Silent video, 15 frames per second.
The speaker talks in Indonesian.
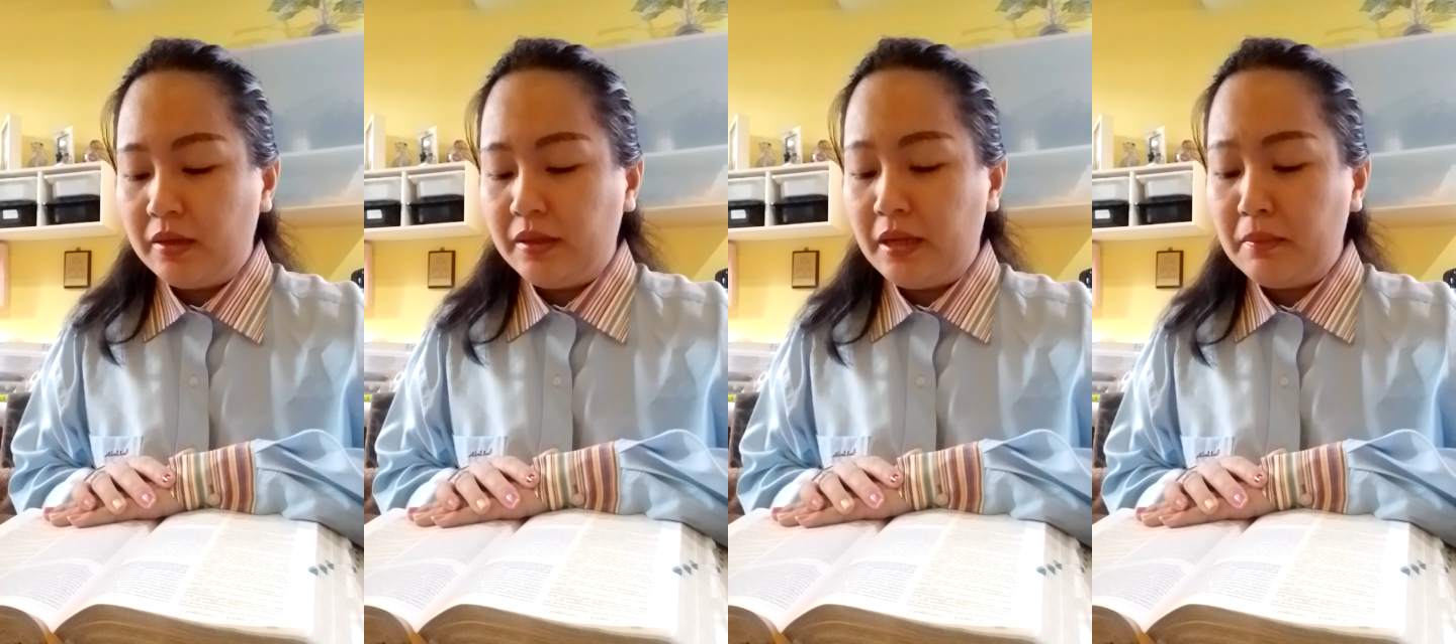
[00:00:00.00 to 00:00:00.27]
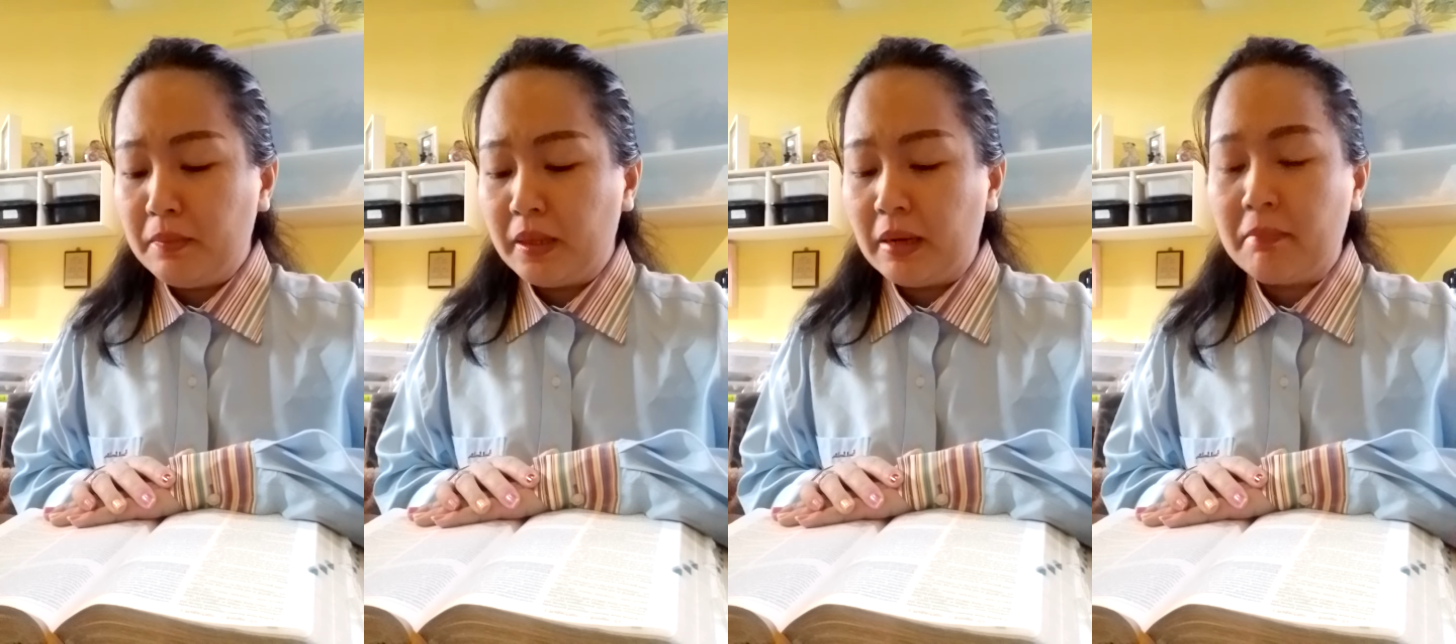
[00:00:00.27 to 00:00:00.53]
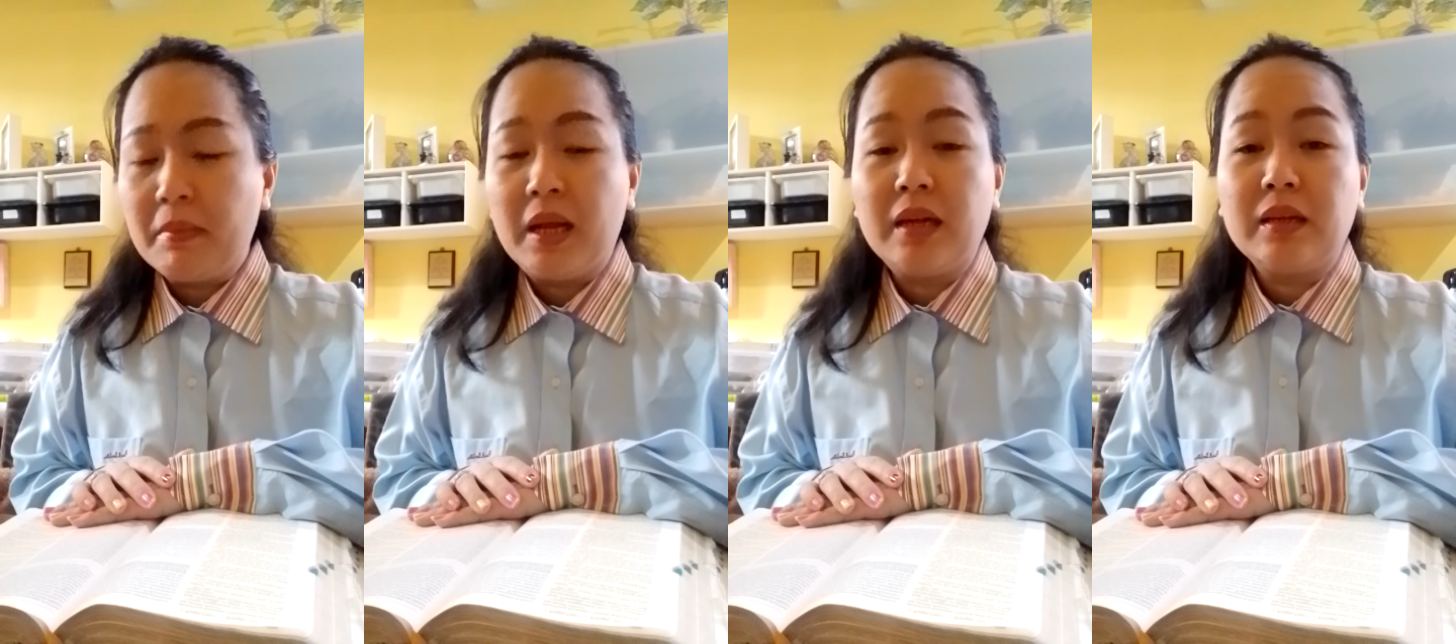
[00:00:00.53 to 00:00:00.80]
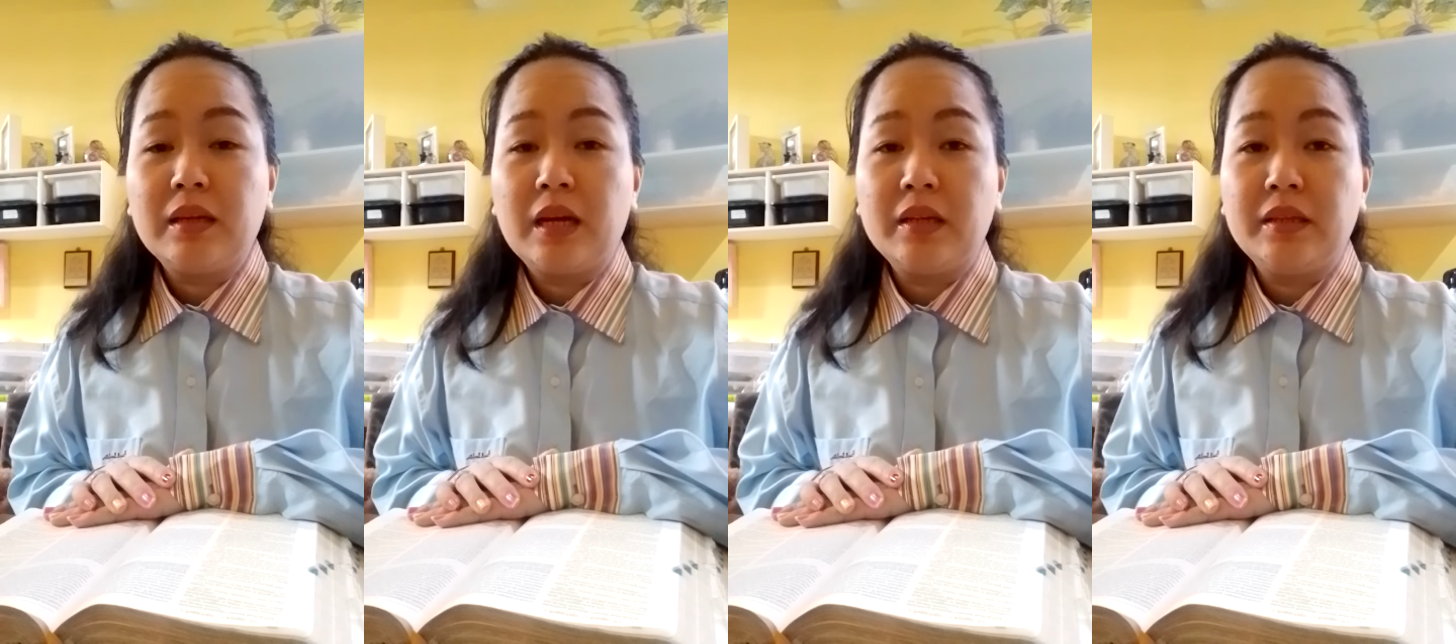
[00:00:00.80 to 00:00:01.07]
dan
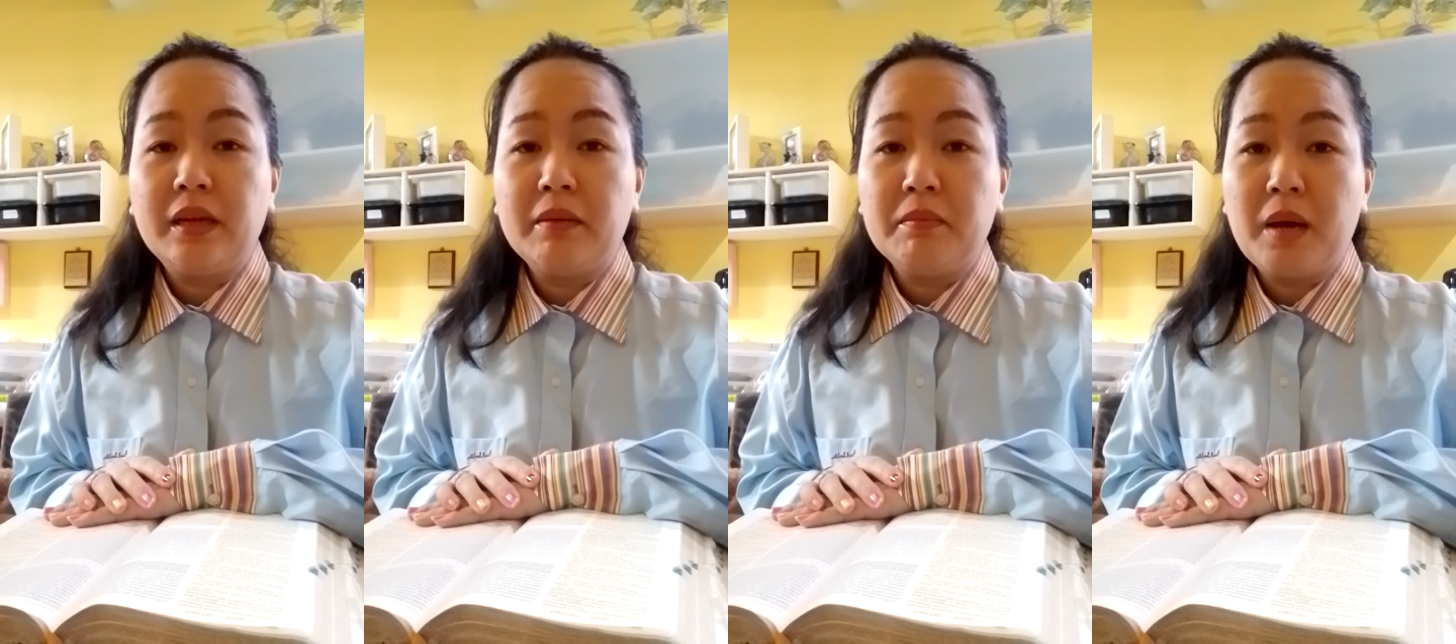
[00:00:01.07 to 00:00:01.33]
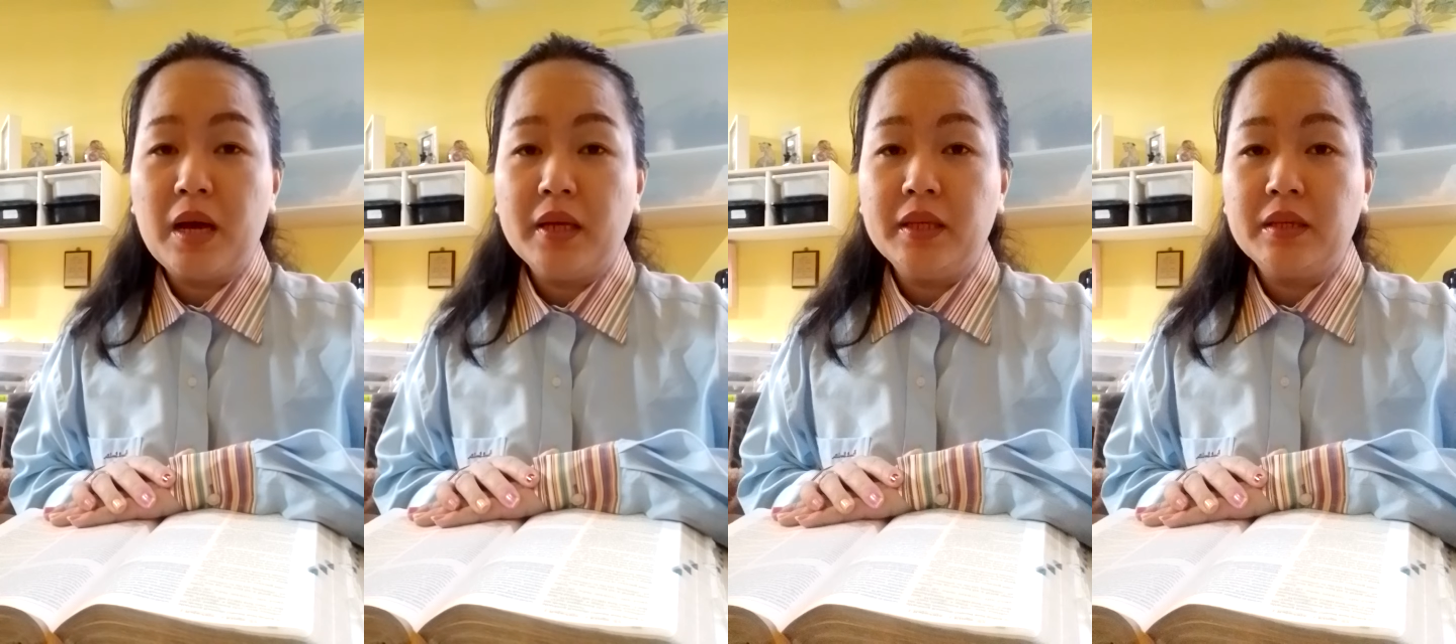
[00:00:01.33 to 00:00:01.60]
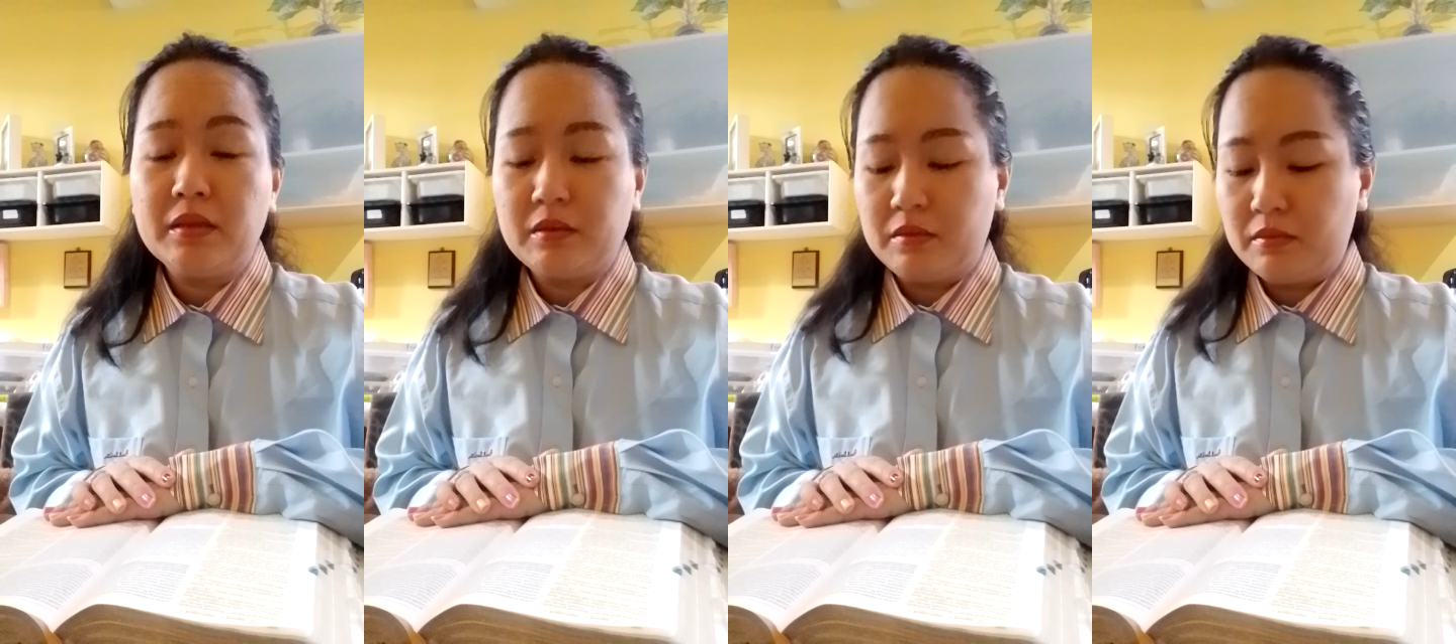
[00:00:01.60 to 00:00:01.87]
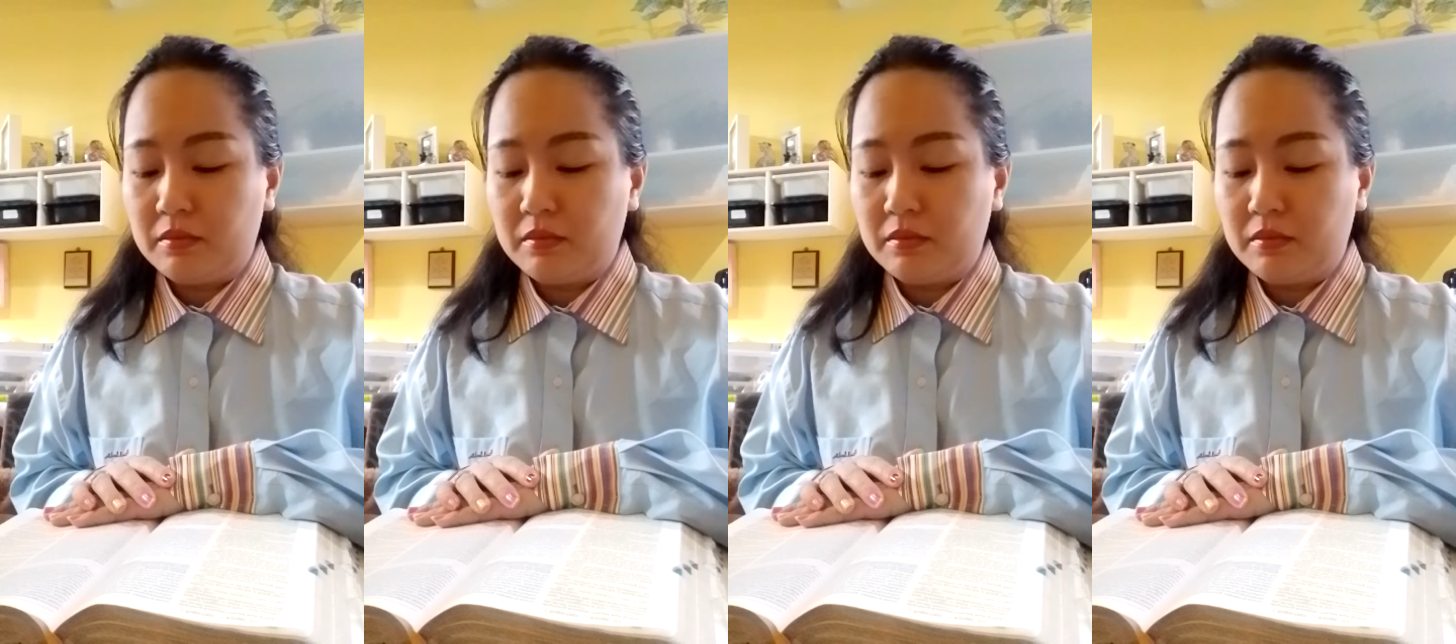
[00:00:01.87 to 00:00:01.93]
meramalkan yang baik.